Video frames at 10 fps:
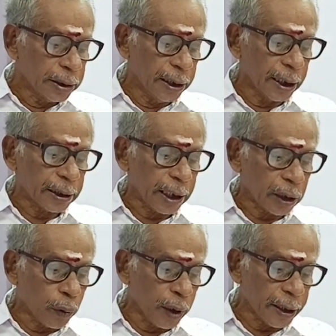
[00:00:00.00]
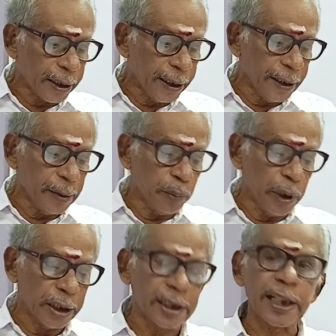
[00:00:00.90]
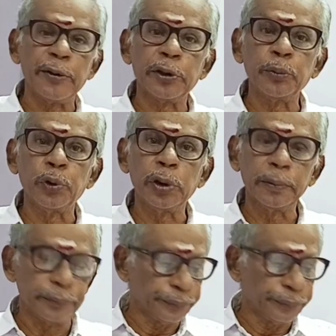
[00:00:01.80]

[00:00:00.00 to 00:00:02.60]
சிலர் தற்கொலைக்கு முயற்சி செய்வதும் உண்டு